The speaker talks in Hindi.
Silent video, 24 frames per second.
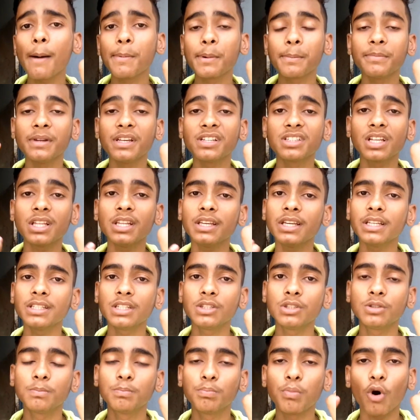आप अपने इस तरीके
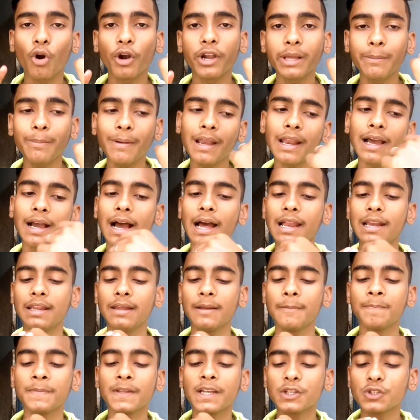से बॉडी पर लगा
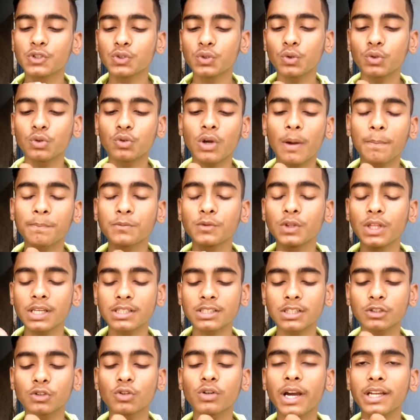लें सो तो आप
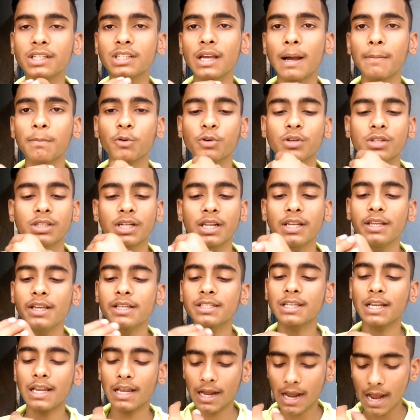देख सकते हो गाइज आपको इस
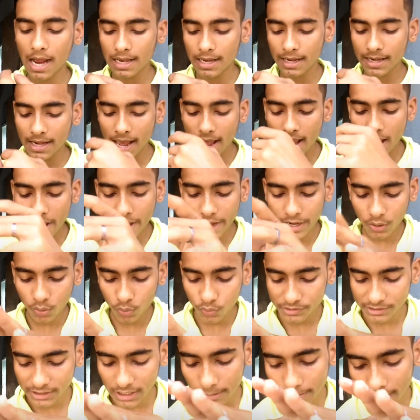तरीके से लगा लेना है एंड
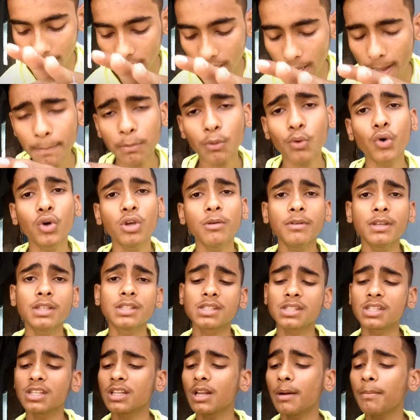उसके बाद आप कोई भी
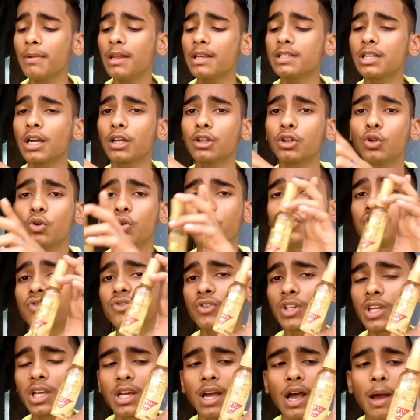सीरम ले सकते हो
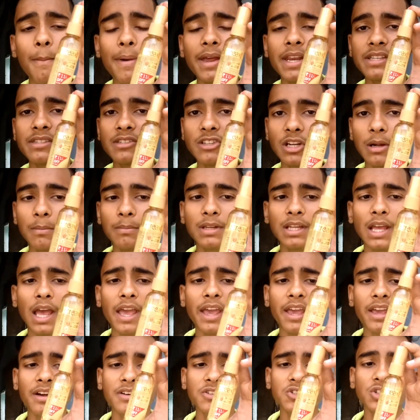इस ट्रिक का मैंने सीरम लिया
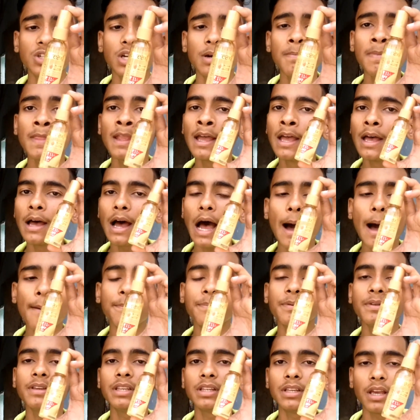हेयर सीरम
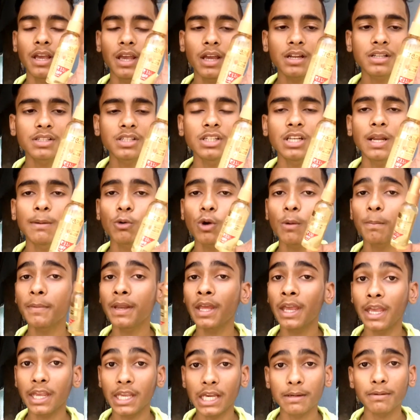आप हेयर सीरम को
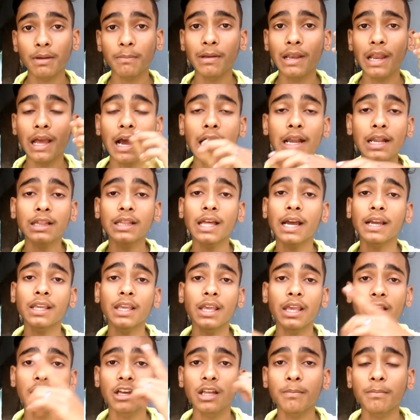अपने हेयर में भी लगा लें
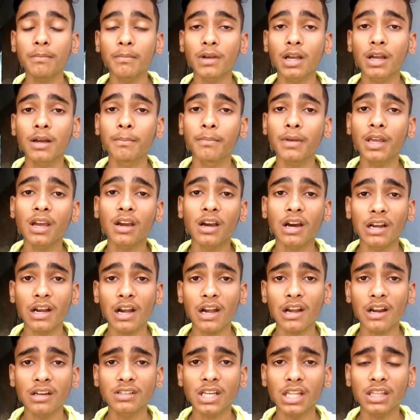ताकि हेयर में
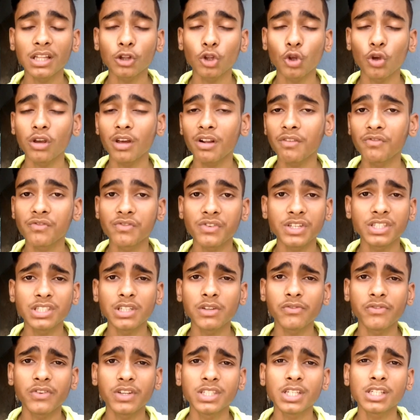कलर लग जाता है तो हेयर
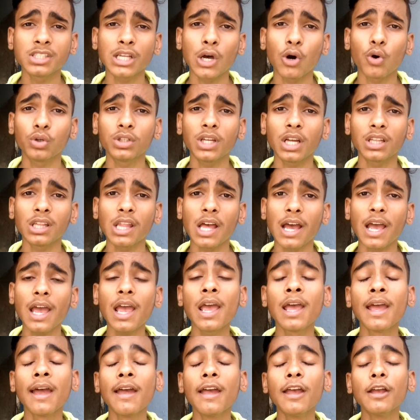फ्रीजी फ्रीजी सा हो जाता
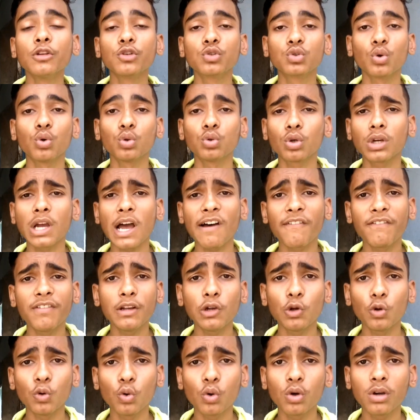है सो तो
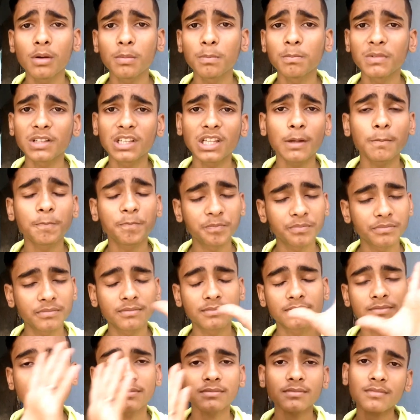काफ़ी लुक मतलब
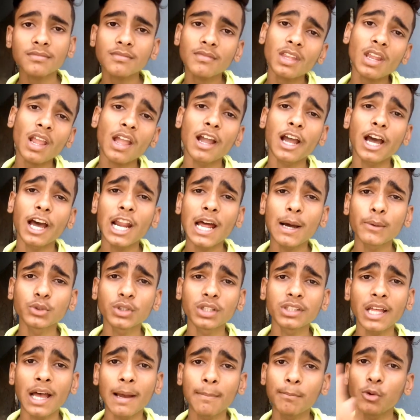ख़राब हो
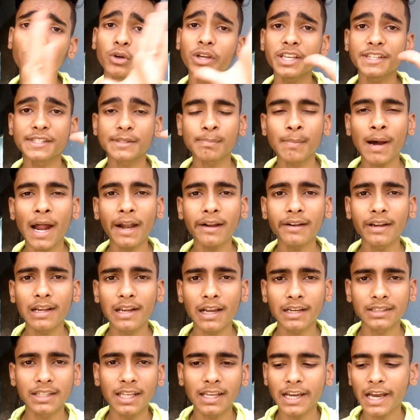जाता है हम लोग स्मार्ट नहीं
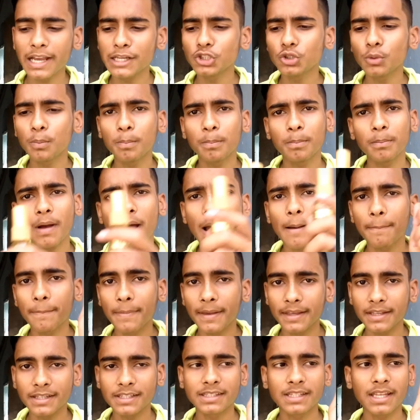लगते हैं गाइस तो आप
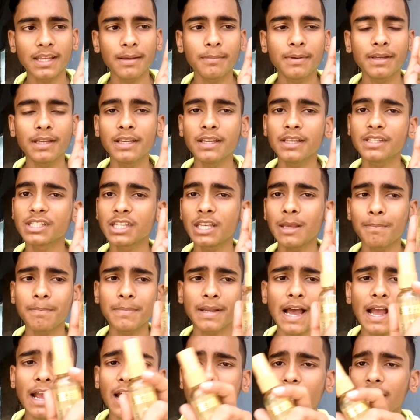इसे भी स्किप
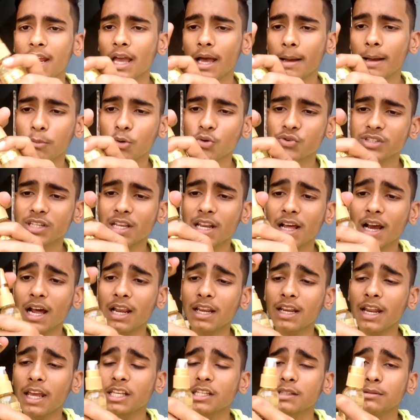ना करें आपको इसे लगा
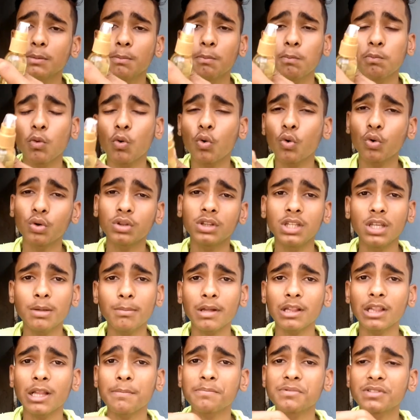लेना ये बहुत ही
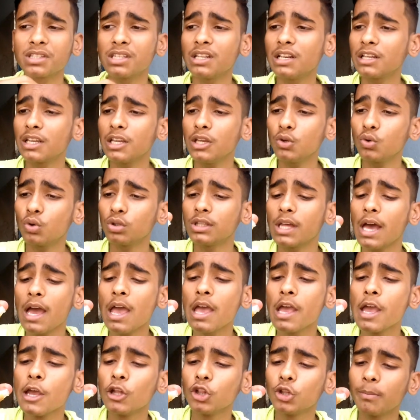मतलब सिल्किन होता
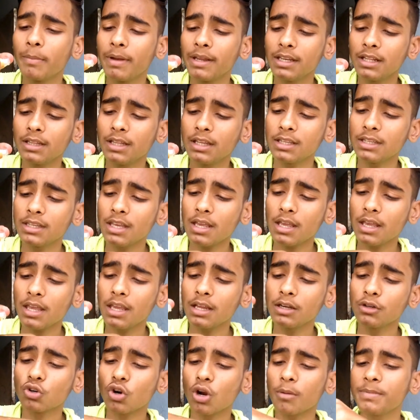है तो मैंने देखिए
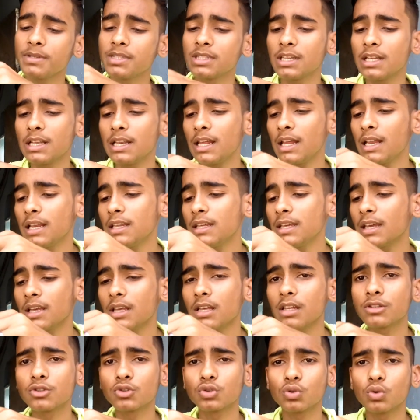एक ड्रॉप इसकी ले ली
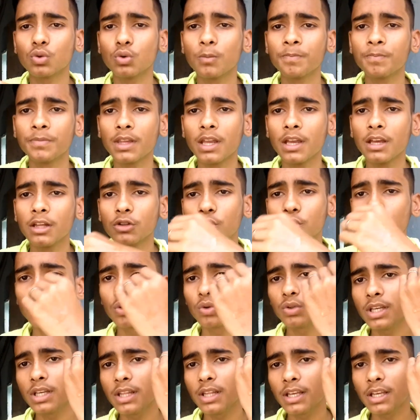है सो तो
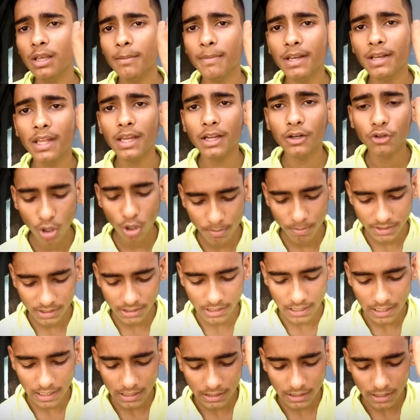ये देखिए मैंने एक ड्रॉप
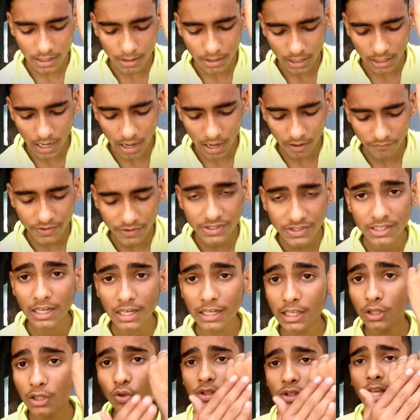इसकी ले ली है काफ़ी
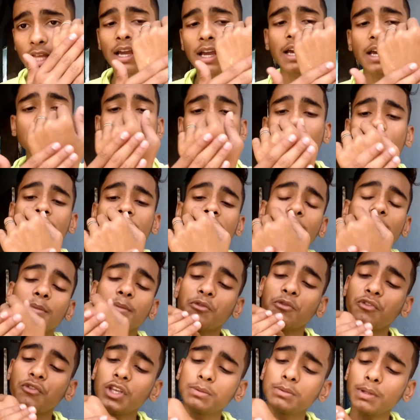सिल्किन होता है गाइस तो आप इसे
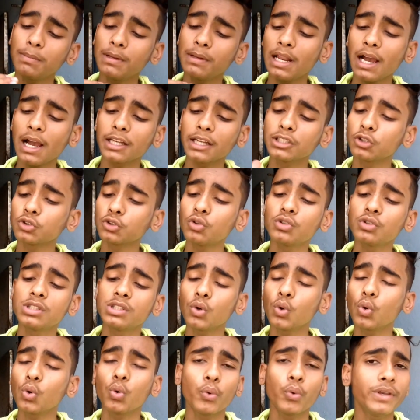अपने फेस पे भी लगा सकते हो
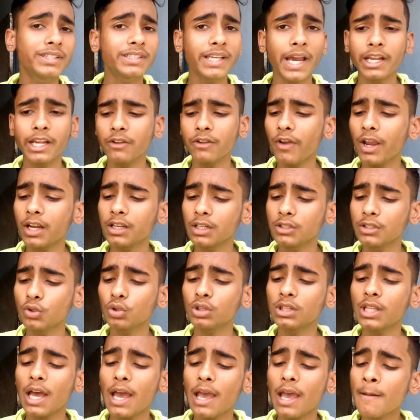इससे कोई साइड इफेक्ट नहीं
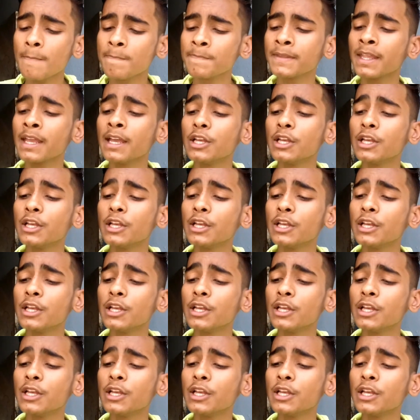होता है